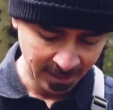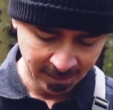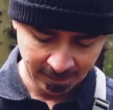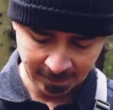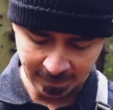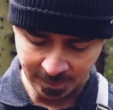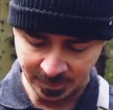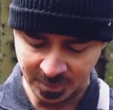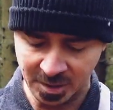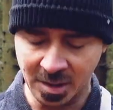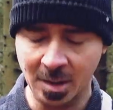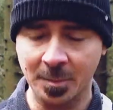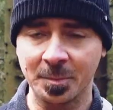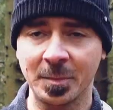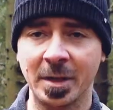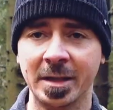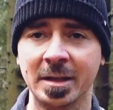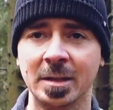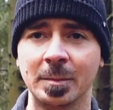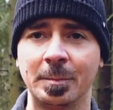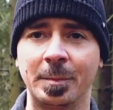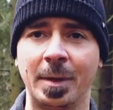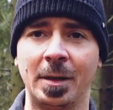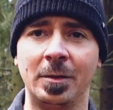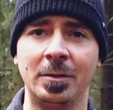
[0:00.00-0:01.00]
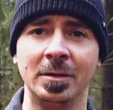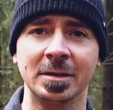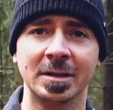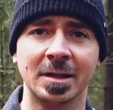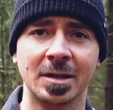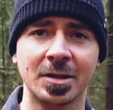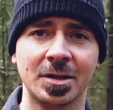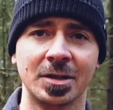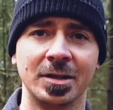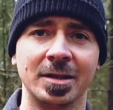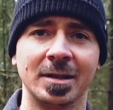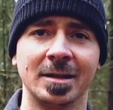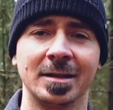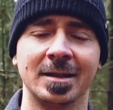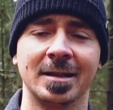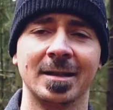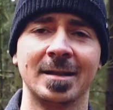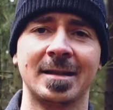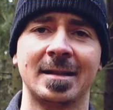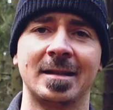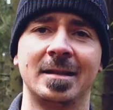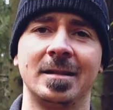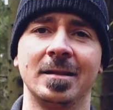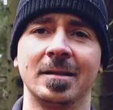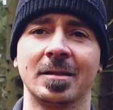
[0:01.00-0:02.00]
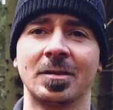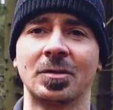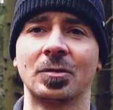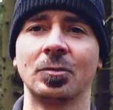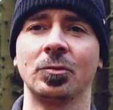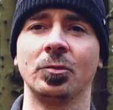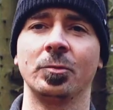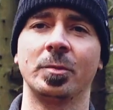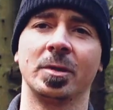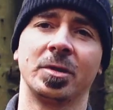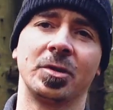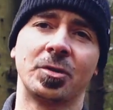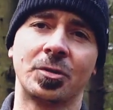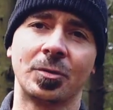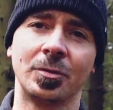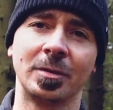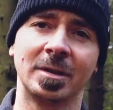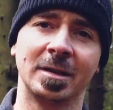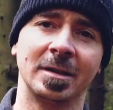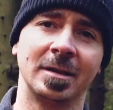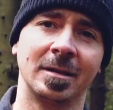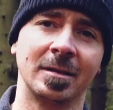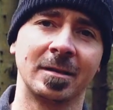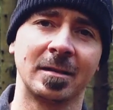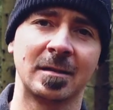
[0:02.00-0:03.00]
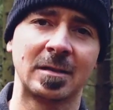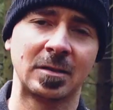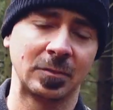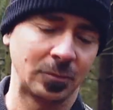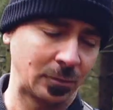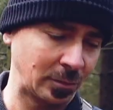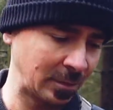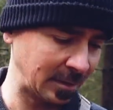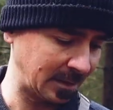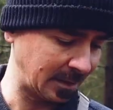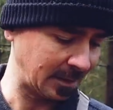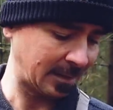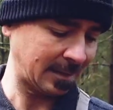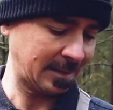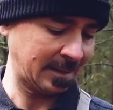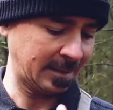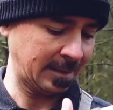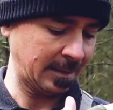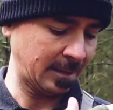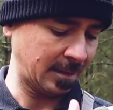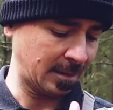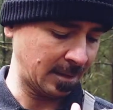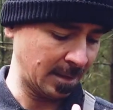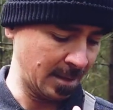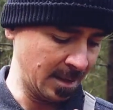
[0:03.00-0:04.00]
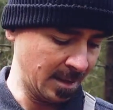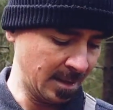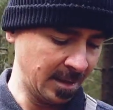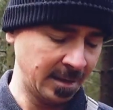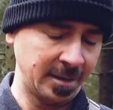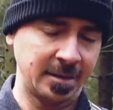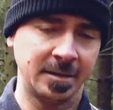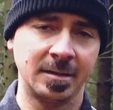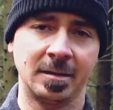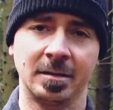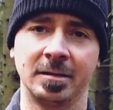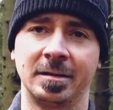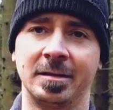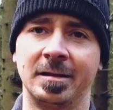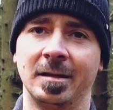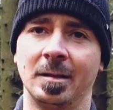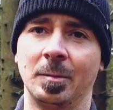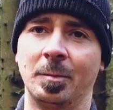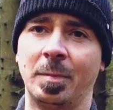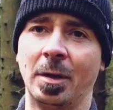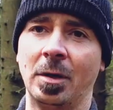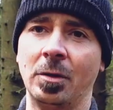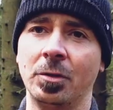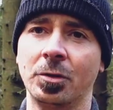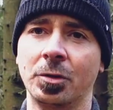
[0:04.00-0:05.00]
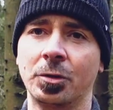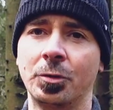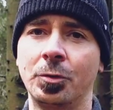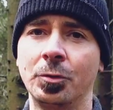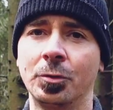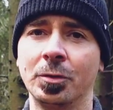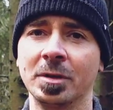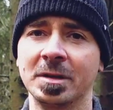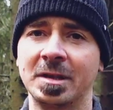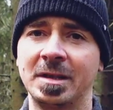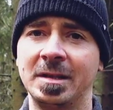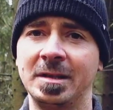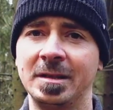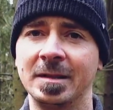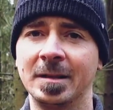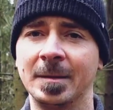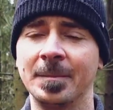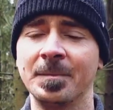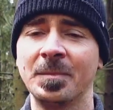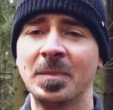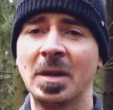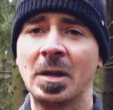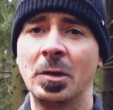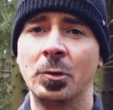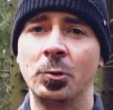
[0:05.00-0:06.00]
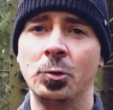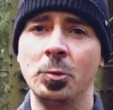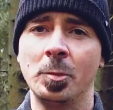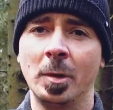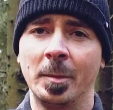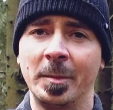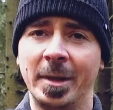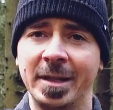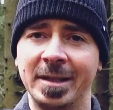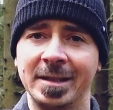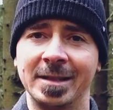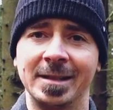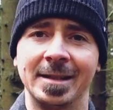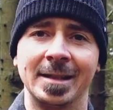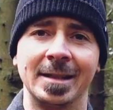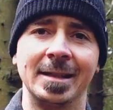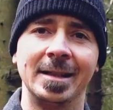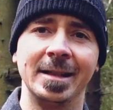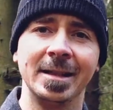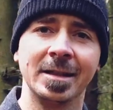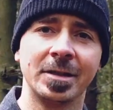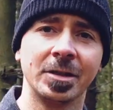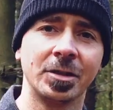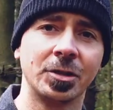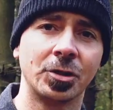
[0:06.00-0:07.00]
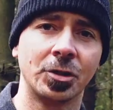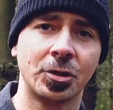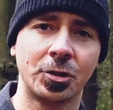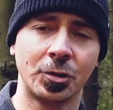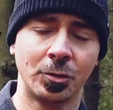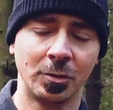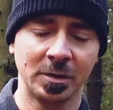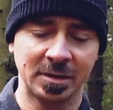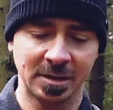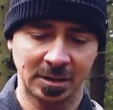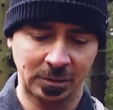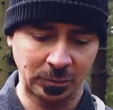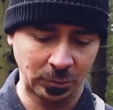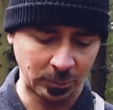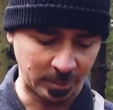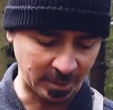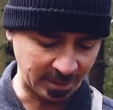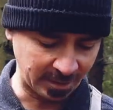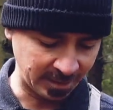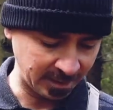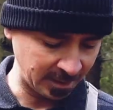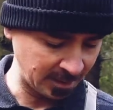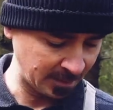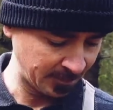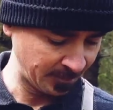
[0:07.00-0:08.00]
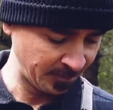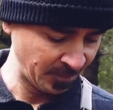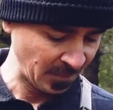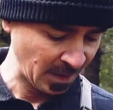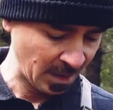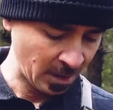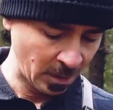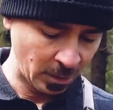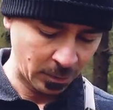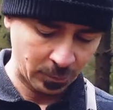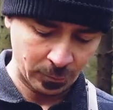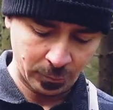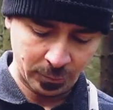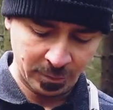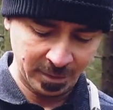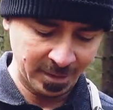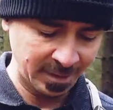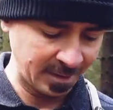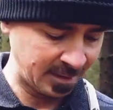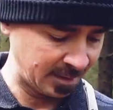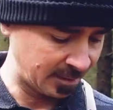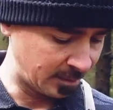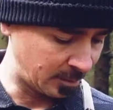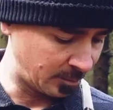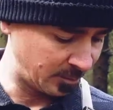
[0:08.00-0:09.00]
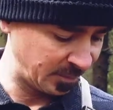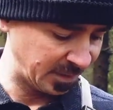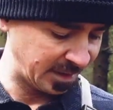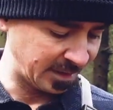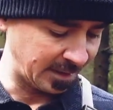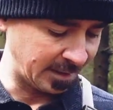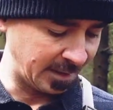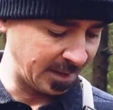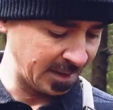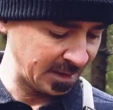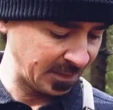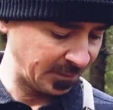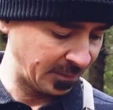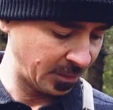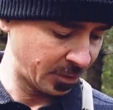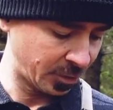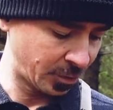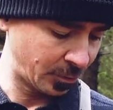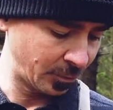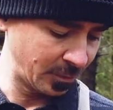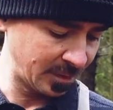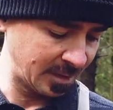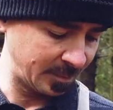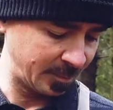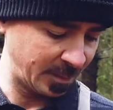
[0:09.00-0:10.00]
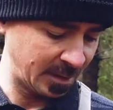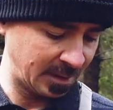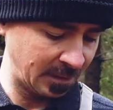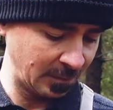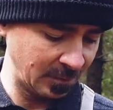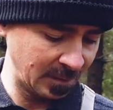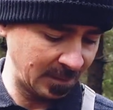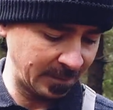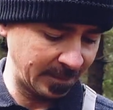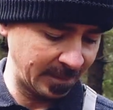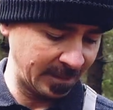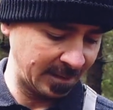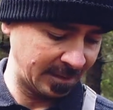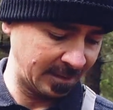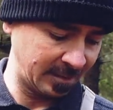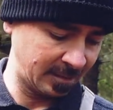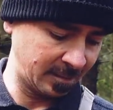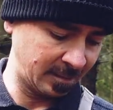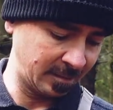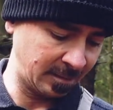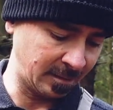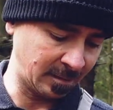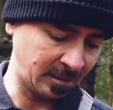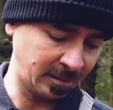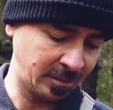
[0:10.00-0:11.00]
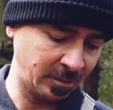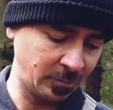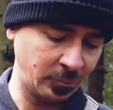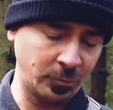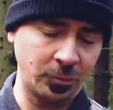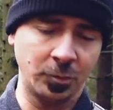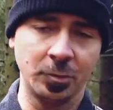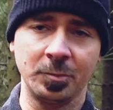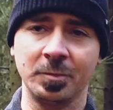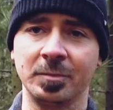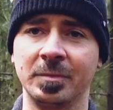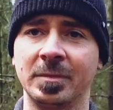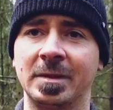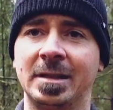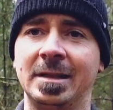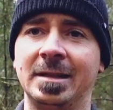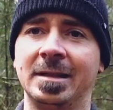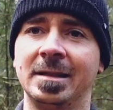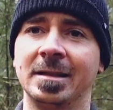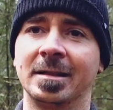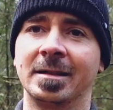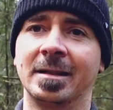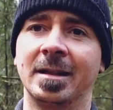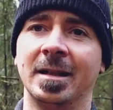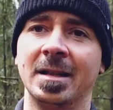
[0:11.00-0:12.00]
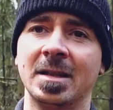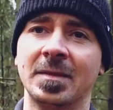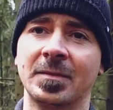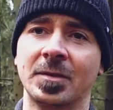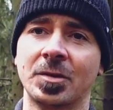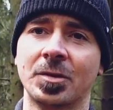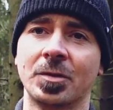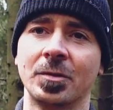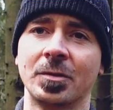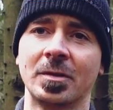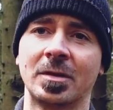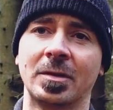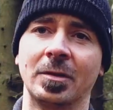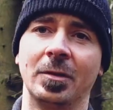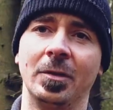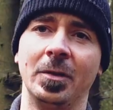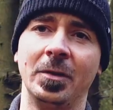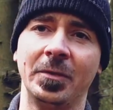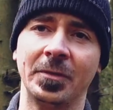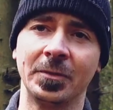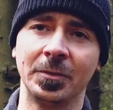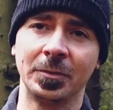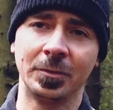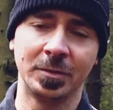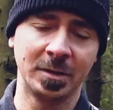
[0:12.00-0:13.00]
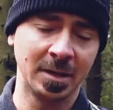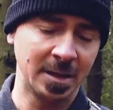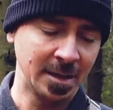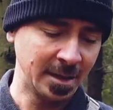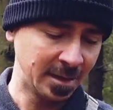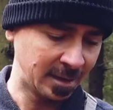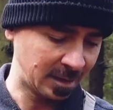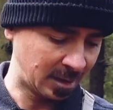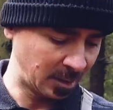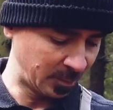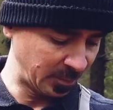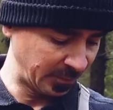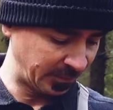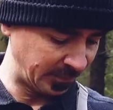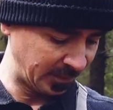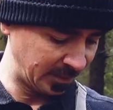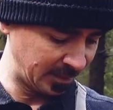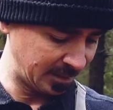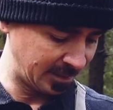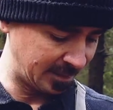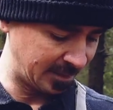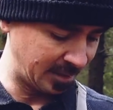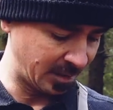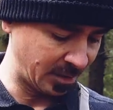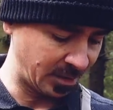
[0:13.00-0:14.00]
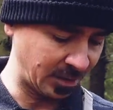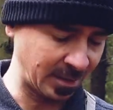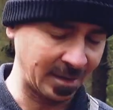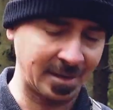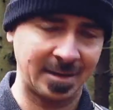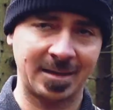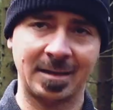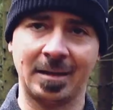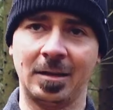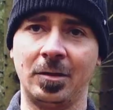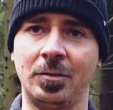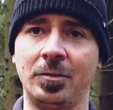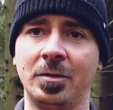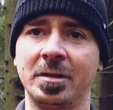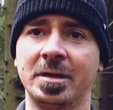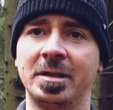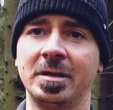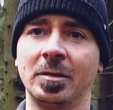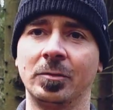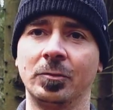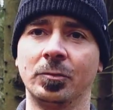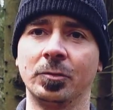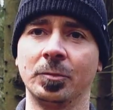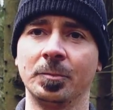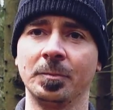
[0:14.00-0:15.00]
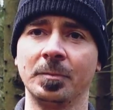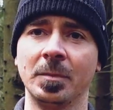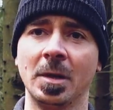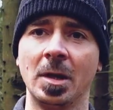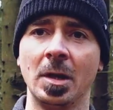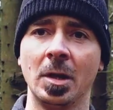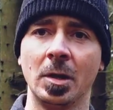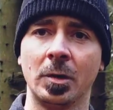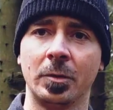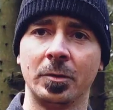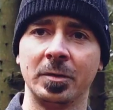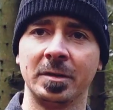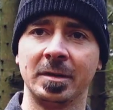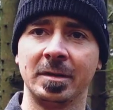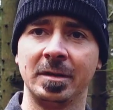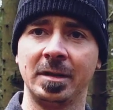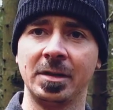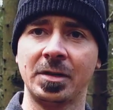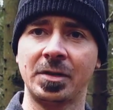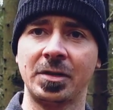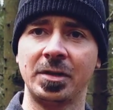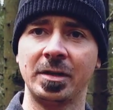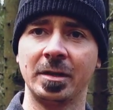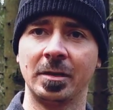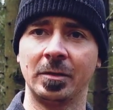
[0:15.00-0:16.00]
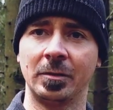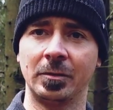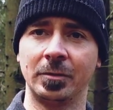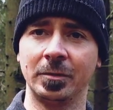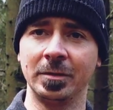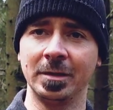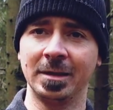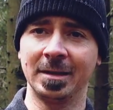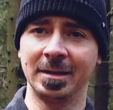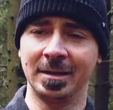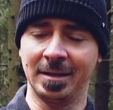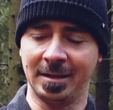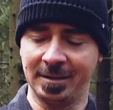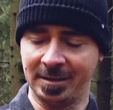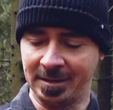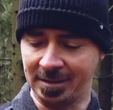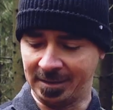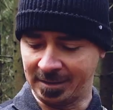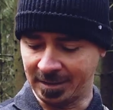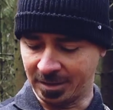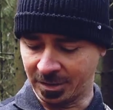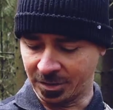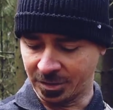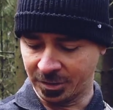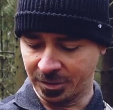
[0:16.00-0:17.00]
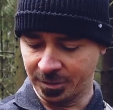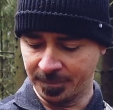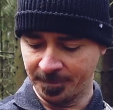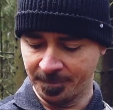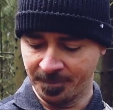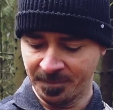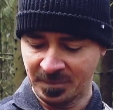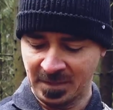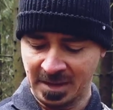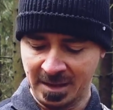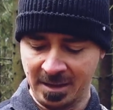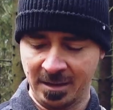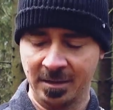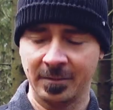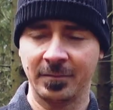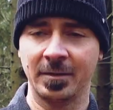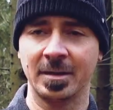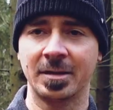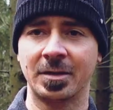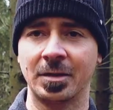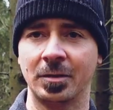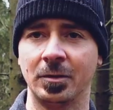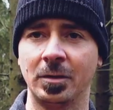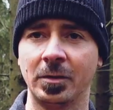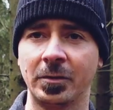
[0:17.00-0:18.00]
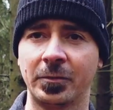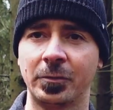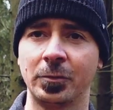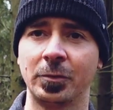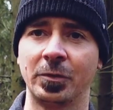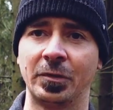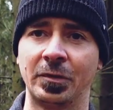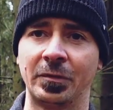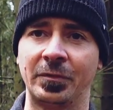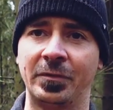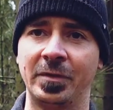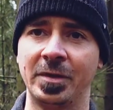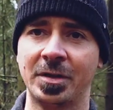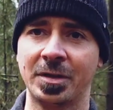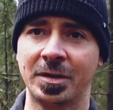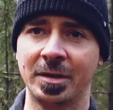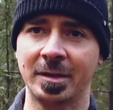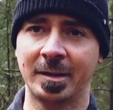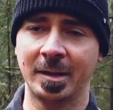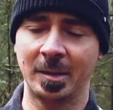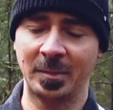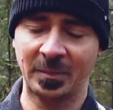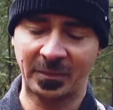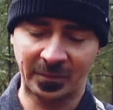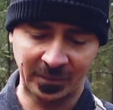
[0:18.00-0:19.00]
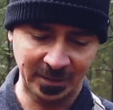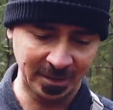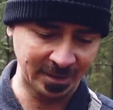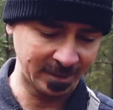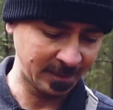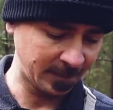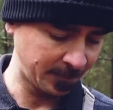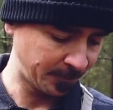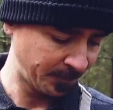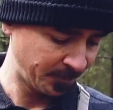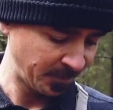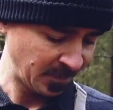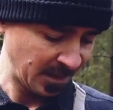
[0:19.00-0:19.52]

Ähm, ich habe meine Bauchtasche ja jetzt hier so über die Schultern angezogen, dass der, ja, der Bauchgurt hier über meine linke Schulter drüber geht und ähm, der Reißverschluss beziehungsweise ja, hier oben die Reißverschlussöffnung, die befindet sich jetzt auch hier oben und nicht hier unten an der Tasche, was ich auch für wichtig empfinde.